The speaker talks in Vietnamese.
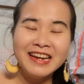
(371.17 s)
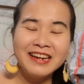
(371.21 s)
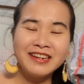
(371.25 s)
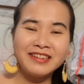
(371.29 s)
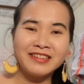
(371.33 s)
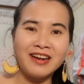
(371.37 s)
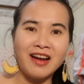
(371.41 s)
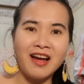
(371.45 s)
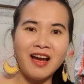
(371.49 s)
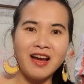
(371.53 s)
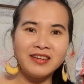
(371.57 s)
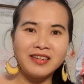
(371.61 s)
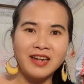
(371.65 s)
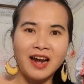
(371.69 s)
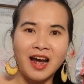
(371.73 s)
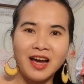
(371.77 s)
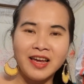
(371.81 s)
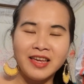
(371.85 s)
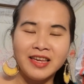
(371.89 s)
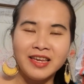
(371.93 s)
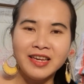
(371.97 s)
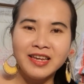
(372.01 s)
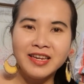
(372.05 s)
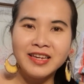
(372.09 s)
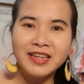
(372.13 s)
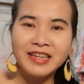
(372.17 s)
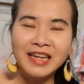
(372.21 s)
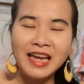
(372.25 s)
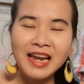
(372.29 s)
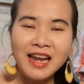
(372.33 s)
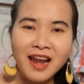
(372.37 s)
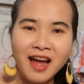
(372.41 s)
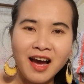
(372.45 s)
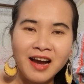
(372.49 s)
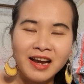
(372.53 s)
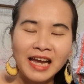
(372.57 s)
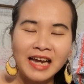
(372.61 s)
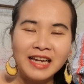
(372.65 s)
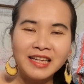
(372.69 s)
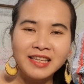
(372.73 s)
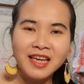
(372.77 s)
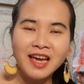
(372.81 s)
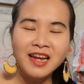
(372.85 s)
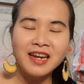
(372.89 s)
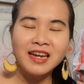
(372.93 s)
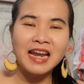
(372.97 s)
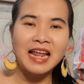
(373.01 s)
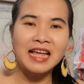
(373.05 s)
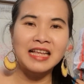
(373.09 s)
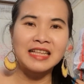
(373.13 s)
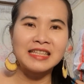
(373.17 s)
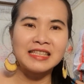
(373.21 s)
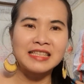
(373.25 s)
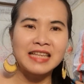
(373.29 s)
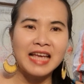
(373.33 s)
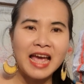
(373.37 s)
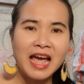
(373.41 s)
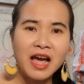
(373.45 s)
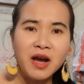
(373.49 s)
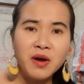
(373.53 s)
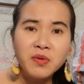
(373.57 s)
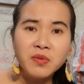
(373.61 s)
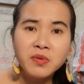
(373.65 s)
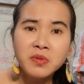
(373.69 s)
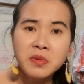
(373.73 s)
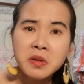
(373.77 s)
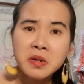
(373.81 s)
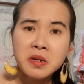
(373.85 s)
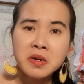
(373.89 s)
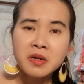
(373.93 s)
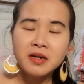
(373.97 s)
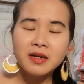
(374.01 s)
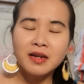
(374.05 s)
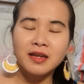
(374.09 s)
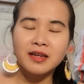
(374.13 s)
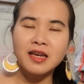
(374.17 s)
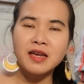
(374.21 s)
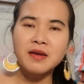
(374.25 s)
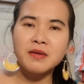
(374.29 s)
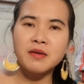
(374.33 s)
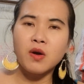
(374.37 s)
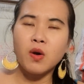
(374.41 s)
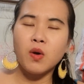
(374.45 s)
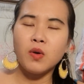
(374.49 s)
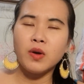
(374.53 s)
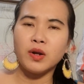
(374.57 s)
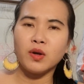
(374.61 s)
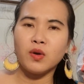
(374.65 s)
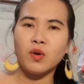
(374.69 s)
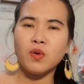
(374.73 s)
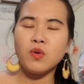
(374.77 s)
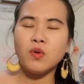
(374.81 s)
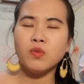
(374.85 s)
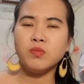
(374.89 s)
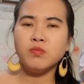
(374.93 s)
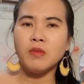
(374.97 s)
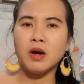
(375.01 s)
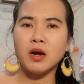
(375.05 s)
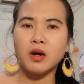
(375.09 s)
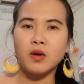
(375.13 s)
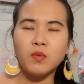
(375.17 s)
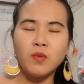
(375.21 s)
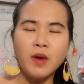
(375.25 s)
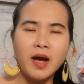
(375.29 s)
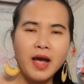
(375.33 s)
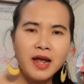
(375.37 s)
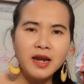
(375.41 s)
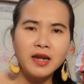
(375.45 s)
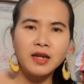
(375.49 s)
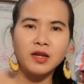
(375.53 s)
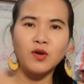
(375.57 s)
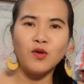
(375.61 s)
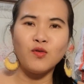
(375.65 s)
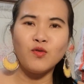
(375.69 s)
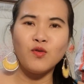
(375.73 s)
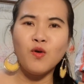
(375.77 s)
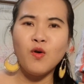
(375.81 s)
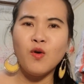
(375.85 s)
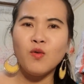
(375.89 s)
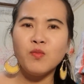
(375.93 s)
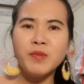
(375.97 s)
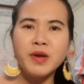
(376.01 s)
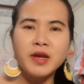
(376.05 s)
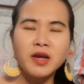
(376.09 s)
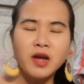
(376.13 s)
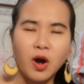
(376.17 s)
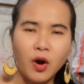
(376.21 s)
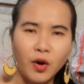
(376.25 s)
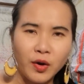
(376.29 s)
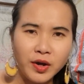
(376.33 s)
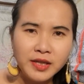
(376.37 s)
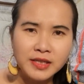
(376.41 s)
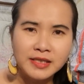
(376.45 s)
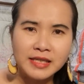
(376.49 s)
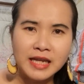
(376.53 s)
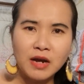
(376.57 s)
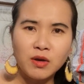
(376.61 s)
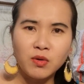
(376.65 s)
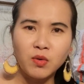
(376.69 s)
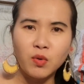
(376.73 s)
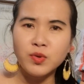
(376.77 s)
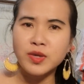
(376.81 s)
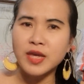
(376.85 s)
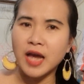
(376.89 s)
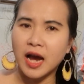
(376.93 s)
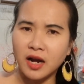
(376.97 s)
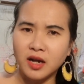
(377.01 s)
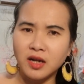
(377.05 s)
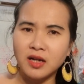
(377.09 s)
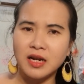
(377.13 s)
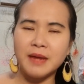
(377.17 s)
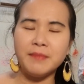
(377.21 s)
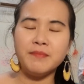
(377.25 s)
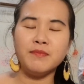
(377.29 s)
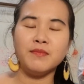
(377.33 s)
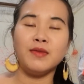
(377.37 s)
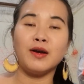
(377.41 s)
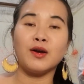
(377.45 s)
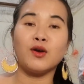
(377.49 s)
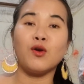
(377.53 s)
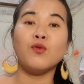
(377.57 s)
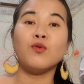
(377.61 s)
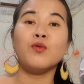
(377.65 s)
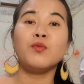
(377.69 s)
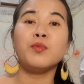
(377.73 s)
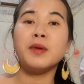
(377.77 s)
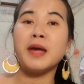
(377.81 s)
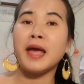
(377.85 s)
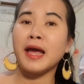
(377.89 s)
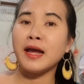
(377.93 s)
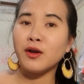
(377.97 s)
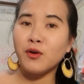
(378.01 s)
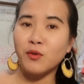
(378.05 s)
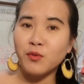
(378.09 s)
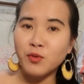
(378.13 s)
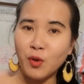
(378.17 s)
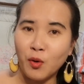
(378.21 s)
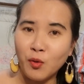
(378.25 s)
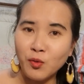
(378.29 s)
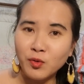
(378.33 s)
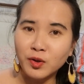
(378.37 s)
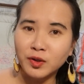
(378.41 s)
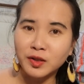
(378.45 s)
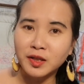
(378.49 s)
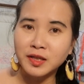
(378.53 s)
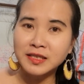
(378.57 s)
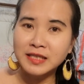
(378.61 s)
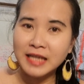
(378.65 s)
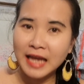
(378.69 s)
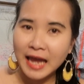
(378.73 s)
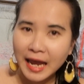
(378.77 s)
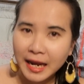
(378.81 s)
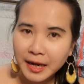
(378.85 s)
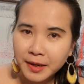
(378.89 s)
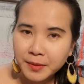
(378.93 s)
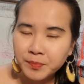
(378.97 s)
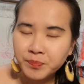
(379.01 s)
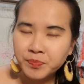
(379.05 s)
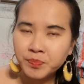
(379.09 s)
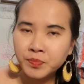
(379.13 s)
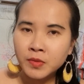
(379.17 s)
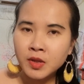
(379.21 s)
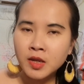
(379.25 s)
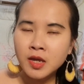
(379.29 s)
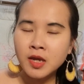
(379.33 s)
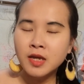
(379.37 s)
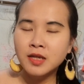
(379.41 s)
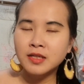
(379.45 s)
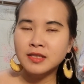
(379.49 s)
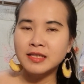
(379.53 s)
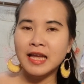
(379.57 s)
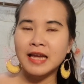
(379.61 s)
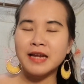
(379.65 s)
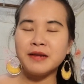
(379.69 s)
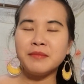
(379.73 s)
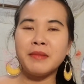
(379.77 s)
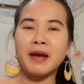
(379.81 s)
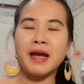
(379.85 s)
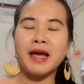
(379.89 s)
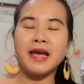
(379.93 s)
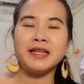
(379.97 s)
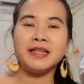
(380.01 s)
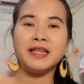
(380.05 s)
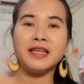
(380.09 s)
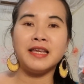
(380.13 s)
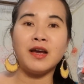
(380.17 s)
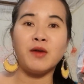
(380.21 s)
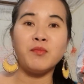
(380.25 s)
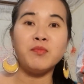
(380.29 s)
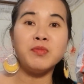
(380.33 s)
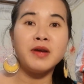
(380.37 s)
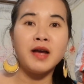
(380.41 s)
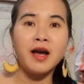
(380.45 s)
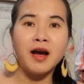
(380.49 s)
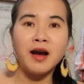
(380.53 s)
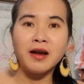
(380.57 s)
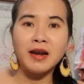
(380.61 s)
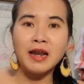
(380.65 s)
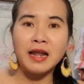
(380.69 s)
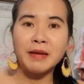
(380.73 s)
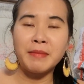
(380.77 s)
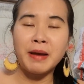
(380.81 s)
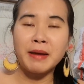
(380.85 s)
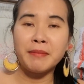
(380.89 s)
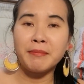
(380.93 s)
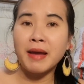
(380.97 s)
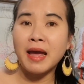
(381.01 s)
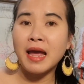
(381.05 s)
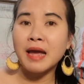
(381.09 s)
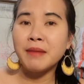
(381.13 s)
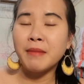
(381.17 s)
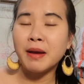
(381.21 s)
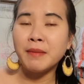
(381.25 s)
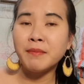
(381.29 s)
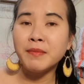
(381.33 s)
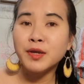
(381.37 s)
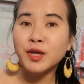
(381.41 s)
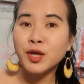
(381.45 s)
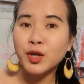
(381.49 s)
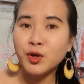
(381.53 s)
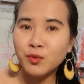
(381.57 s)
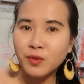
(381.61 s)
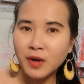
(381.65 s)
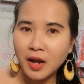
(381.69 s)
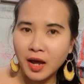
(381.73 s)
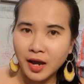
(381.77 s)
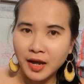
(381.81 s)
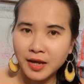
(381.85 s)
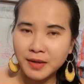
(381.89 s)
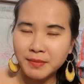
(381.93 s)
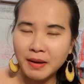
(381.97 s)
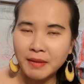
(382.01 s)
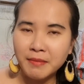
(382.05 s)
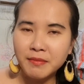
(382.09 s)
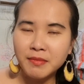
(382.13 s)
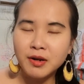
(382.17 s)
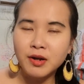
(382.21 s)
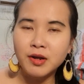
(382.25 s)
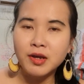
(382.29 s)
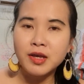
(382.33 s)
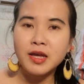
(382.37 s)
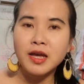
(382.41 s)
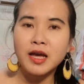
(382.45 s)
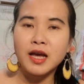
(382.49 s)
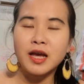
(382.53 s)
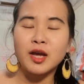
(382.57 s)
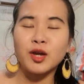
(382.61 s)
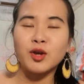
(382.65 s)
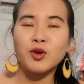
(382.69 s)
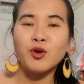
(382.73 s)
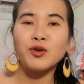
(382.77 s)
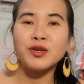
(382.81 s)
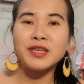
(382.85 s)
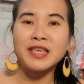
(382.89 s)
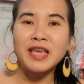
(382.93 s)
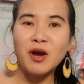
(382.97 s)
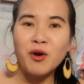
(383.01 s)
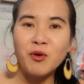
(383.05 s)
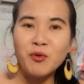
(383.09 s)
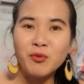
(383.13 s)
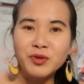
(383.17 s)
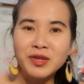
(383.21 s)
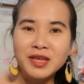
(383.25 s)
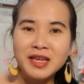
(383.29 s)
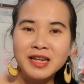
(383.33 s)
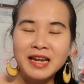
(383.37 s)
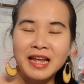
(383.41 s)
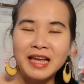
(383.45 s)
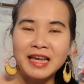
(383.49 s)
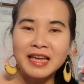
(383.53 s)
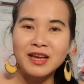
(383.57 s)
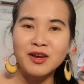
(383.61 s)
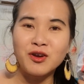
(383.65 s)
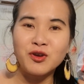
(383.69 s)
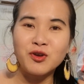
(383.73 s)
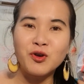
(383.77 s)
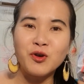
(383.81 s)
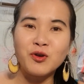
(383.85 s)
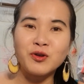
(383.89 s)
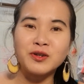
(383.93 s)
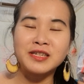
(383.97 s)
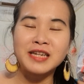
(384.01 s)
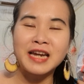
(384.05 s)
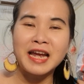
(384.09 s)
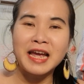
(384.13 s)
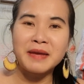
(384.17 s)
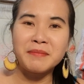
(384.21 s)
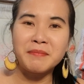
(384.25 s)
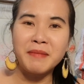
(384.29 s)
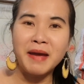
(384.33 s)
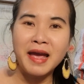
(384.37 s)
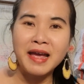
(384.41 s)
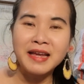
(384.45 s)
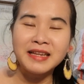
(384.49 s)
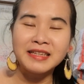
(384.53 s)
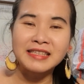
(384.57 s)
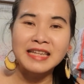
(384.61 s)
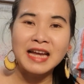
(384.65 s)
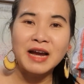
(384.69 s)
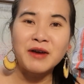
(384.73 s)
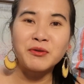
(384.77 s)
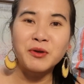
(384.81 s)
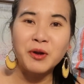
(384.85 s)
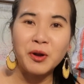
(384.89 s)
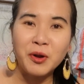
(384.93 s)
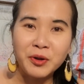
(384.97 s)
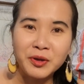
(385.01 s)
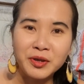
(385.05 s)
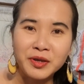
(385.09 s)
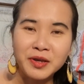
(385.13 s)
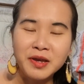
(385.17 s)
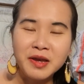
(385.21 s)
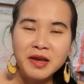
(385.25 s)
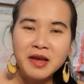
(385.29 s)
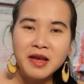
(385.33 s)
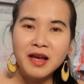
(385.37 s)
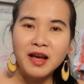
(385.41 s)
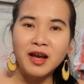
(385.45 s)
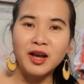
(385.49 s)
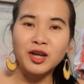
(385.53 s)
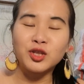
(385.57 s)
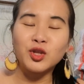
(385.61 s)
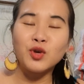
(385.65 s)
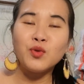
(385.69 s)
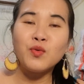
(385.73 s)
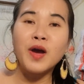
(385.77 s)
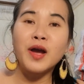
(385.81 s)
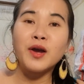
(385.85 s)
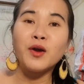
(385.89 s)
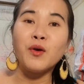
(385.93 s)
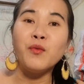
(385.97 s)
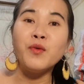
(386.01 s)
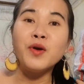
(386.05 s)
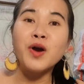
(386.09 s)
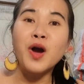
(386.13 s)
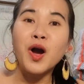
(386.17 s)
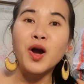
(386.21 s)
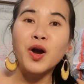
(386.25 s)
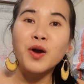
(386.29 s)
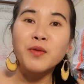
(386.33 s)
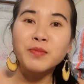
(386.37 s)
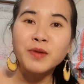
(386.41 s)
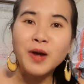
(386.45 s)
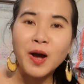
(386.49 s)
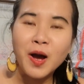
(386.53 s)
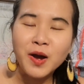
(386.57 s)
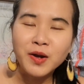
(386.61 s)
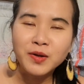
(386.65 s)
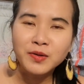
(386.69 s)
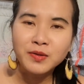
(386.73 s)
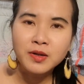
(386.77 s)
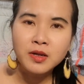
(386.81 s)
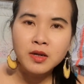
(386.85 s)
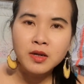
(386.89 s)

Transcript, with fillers: trời ơi trời cái lờ cắn chết là sao là cái cô này cũng bực quá thì cũng cũng không biết hỏi thì sao cũng giận lắm mà cũng cũng gắng cũng ngủ cho tới sáng sáng mai thì không ngờ là bà má bà mới kêu lại bà mới nói à, con dâu với lại con trai má làm sao rồi à, tối qua ngủ ngon không con